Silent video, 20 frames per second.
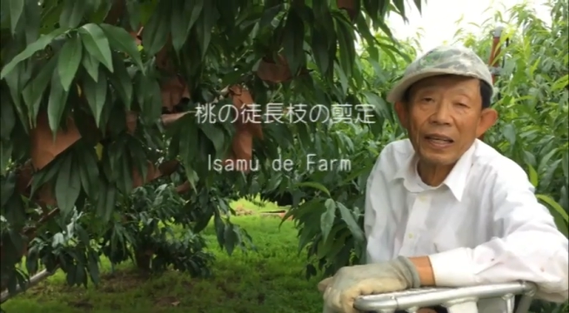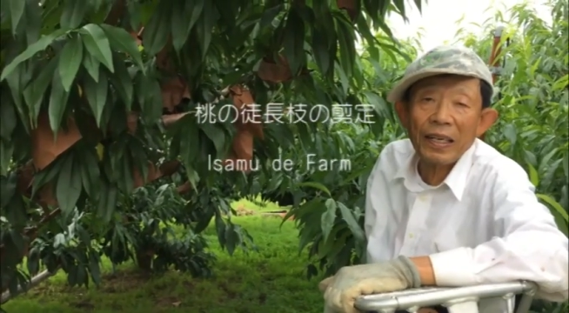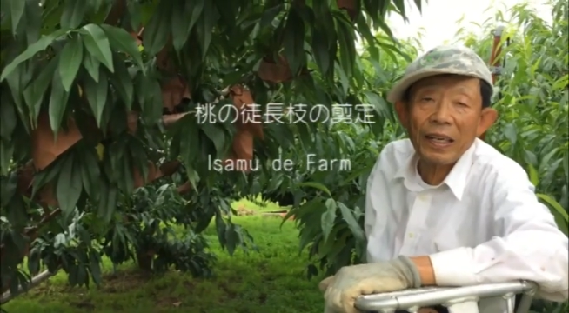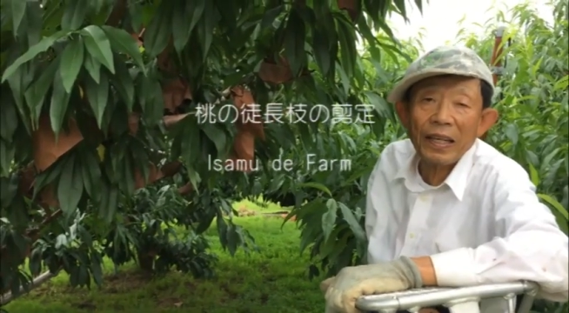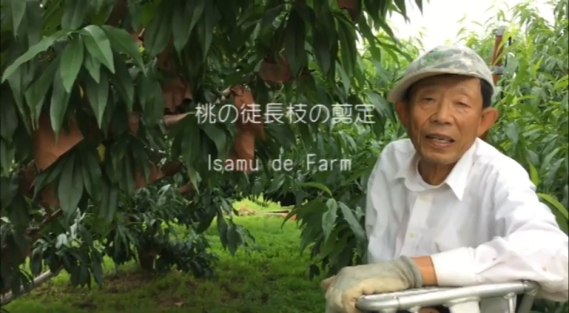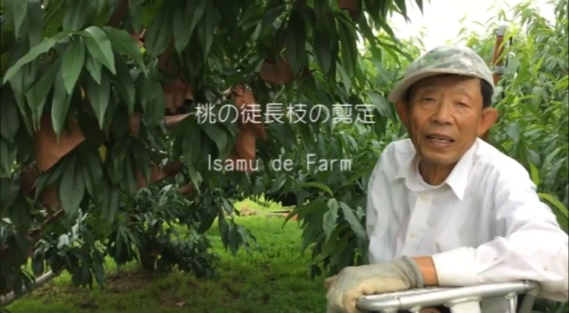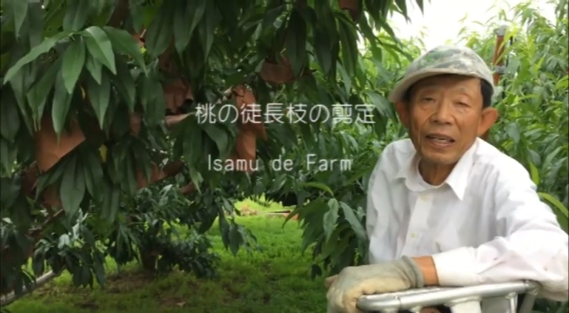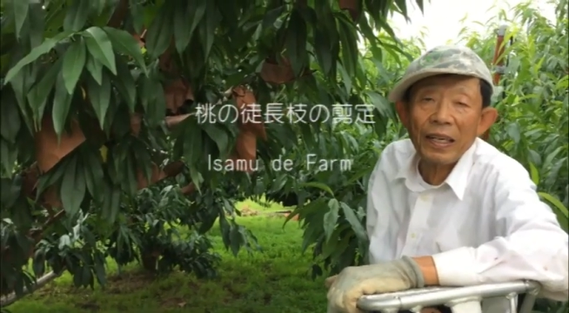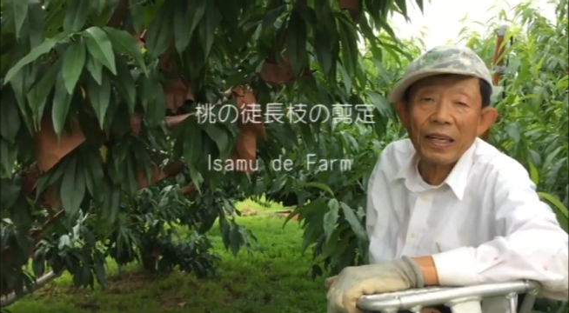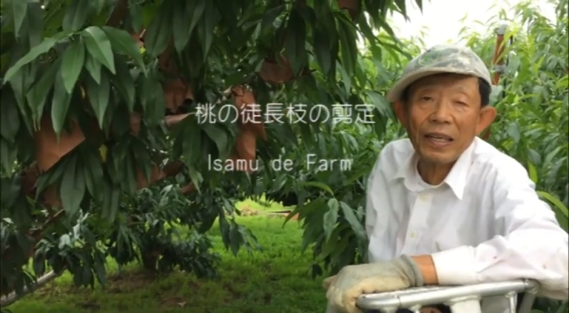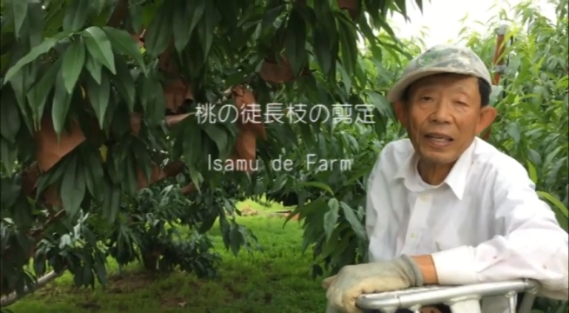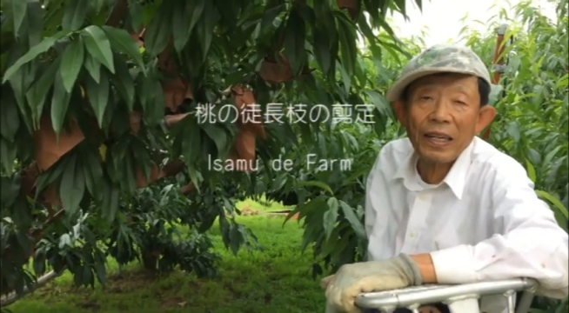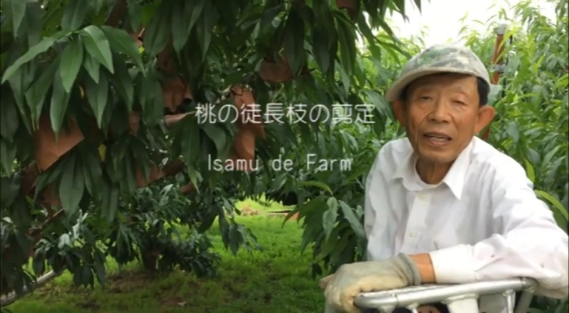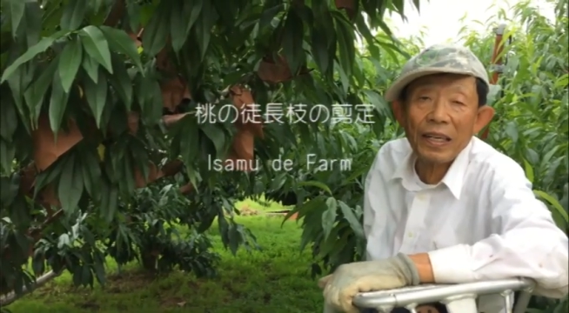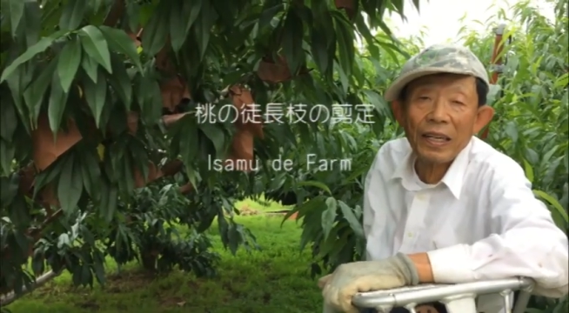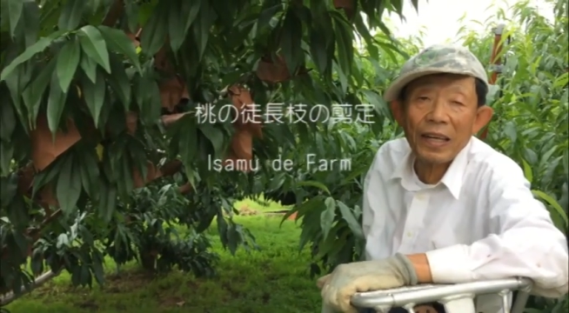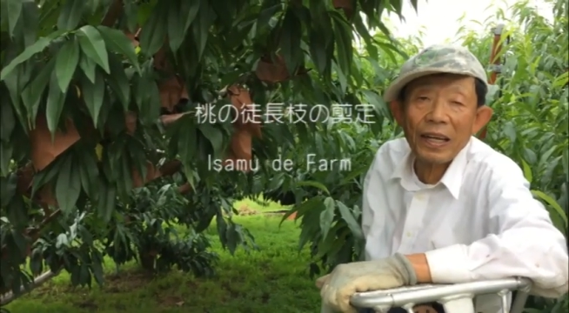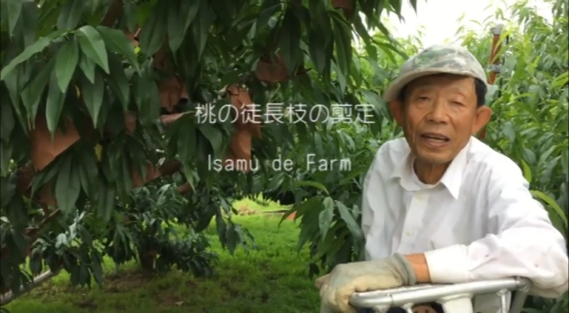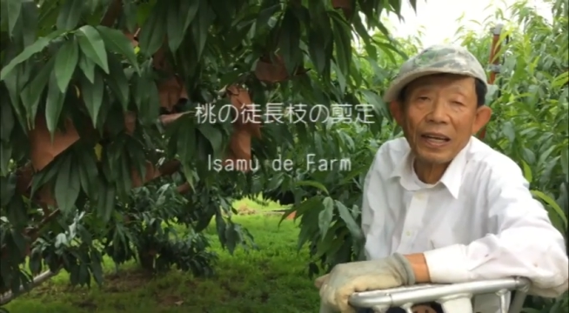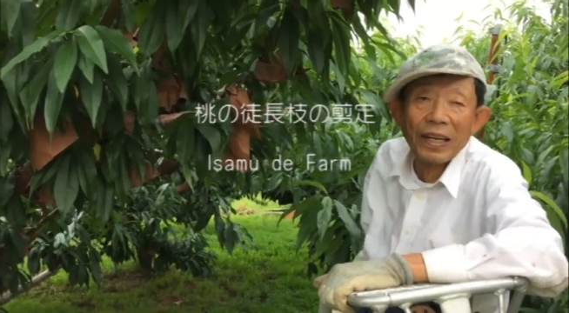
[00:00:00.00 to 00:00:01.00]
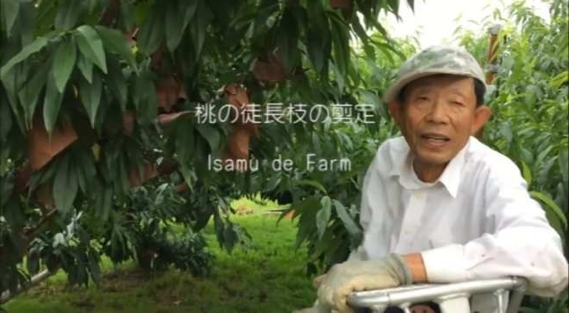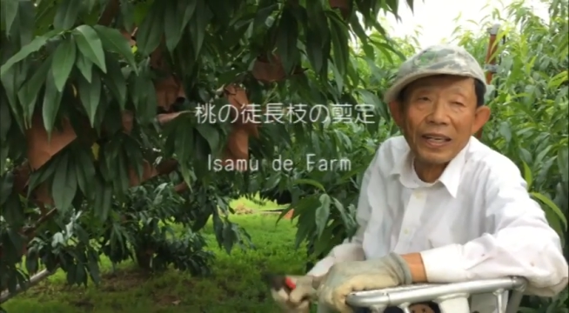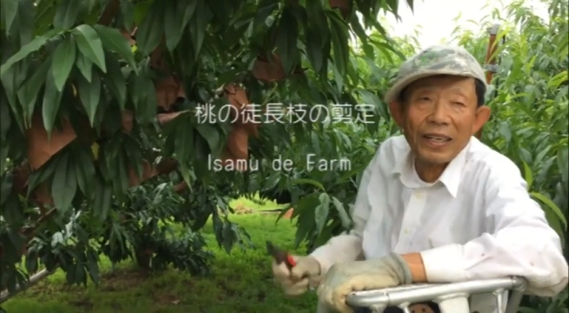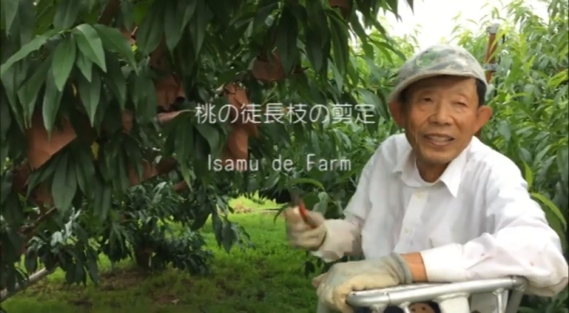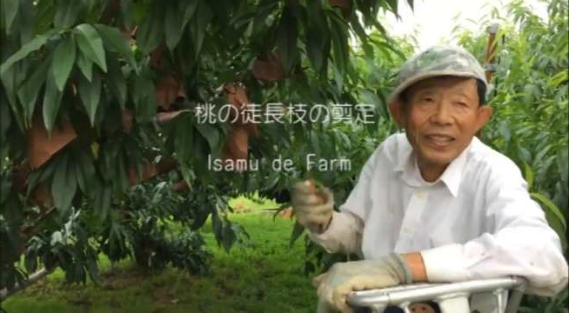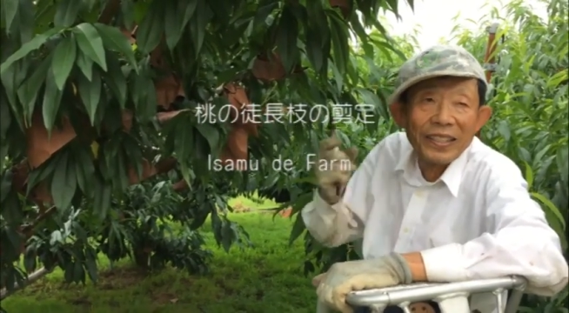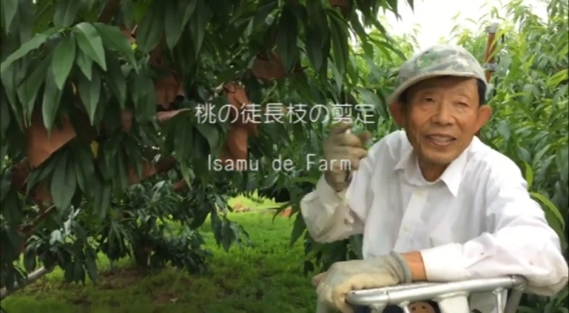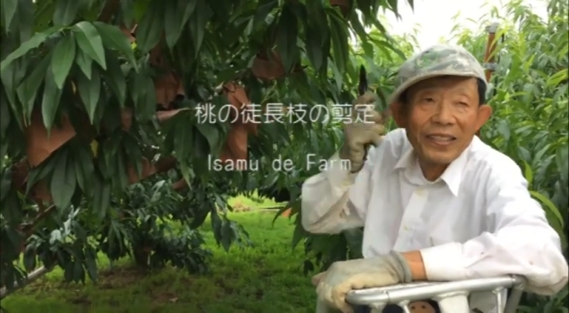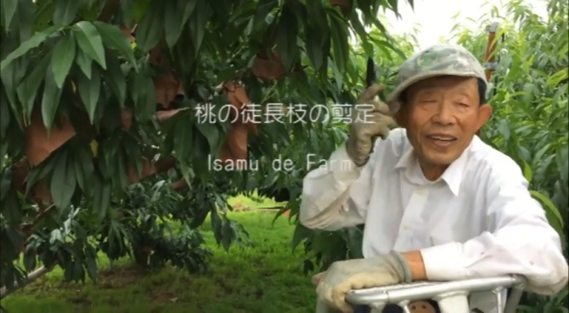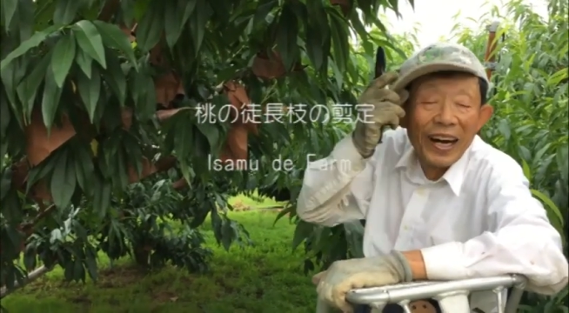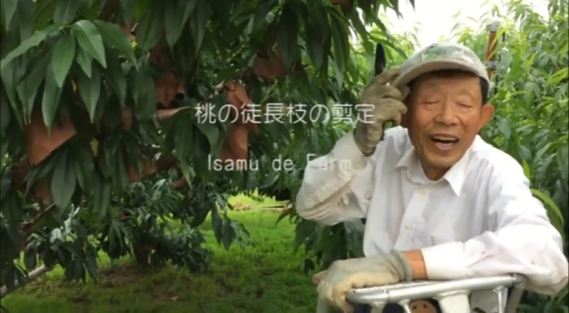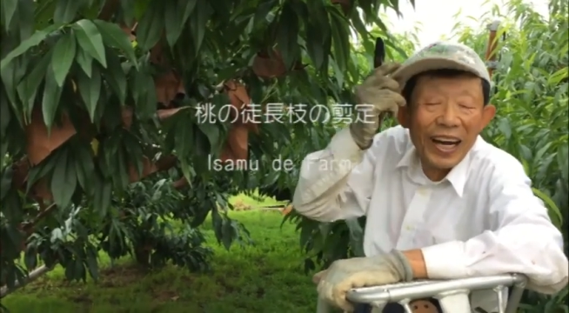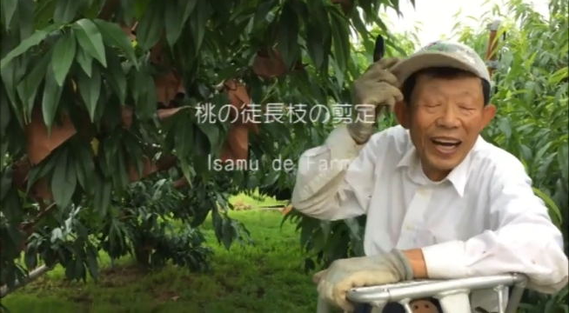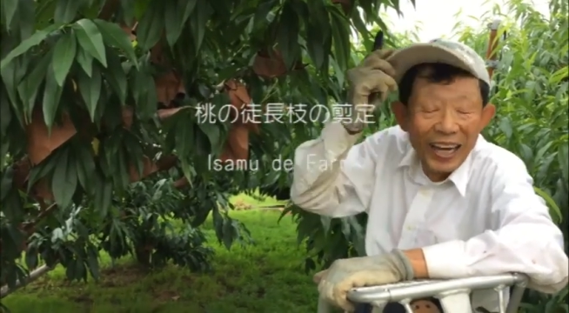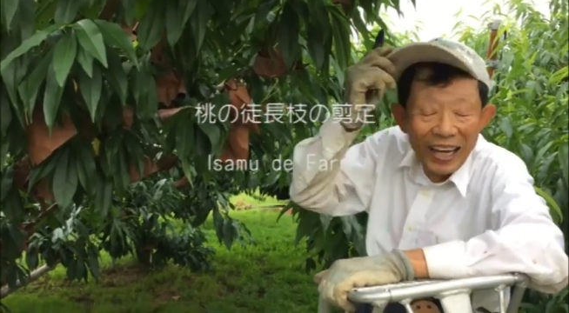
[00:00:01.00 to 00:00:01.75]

はい、こんにちは。こんにちは。